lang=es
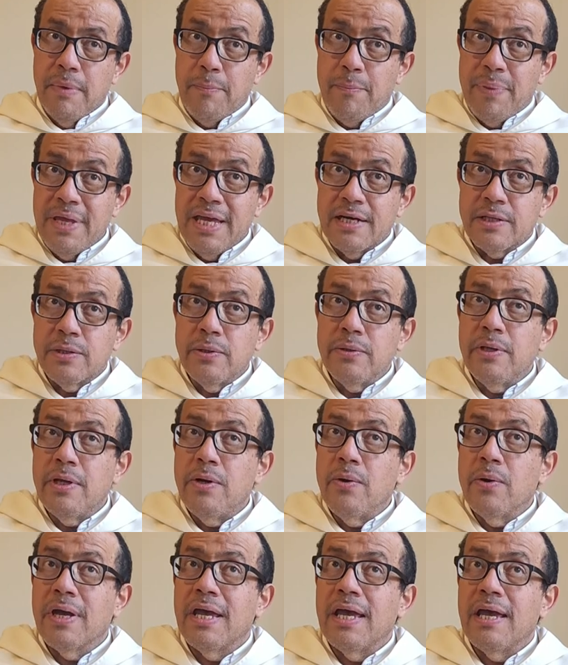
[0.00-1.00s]
Me pierdo
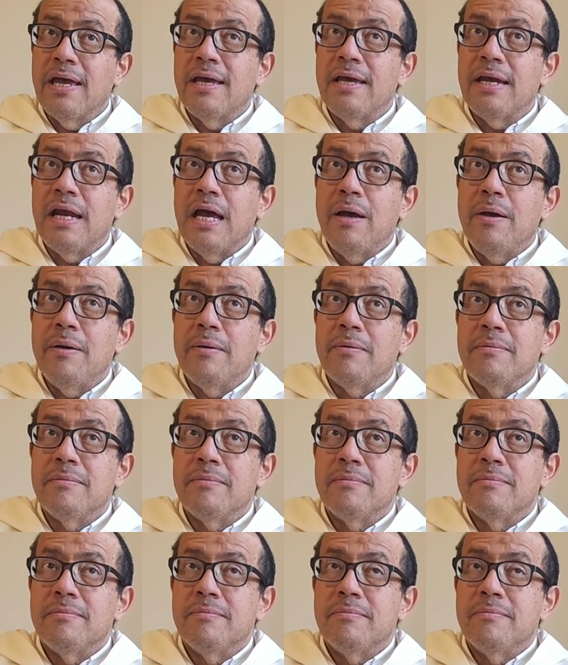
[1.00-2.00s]
de lo que era
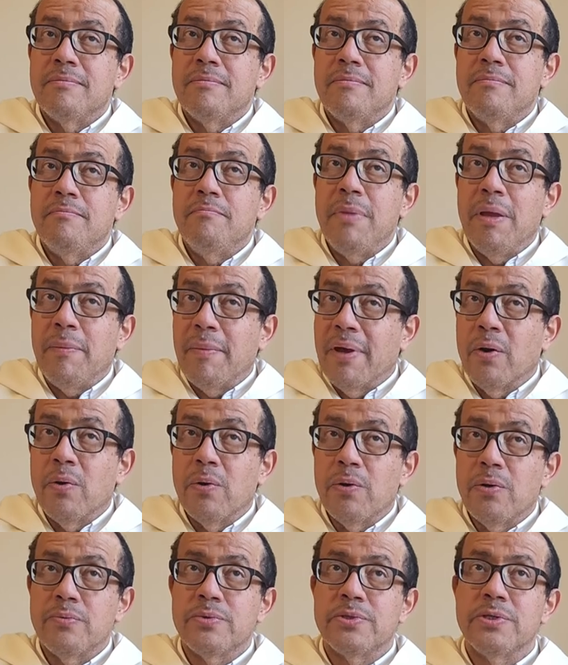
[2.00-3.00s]
mi
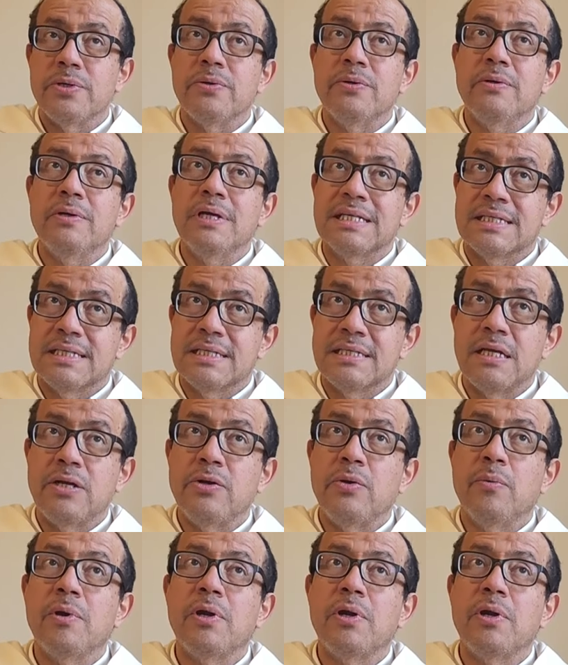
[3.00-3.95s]
mejor opción, ese es el